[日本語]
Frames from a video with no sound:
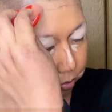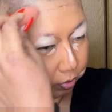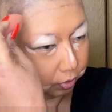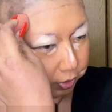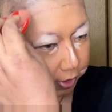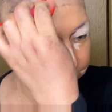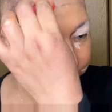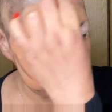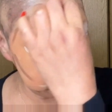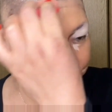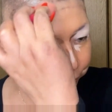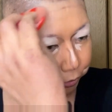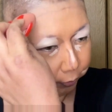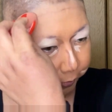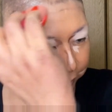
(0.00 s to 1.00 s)
セレブの
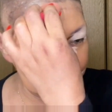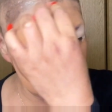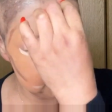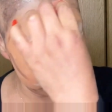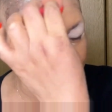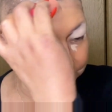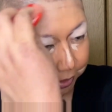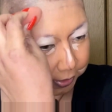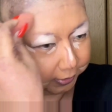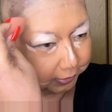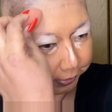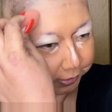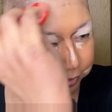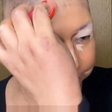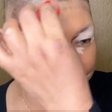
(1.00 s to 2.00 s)
人ばっかり目がいっ
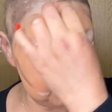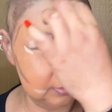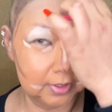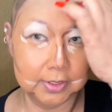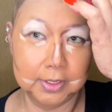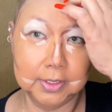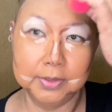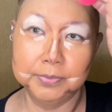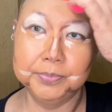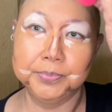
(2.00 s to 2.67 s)
てしまうかな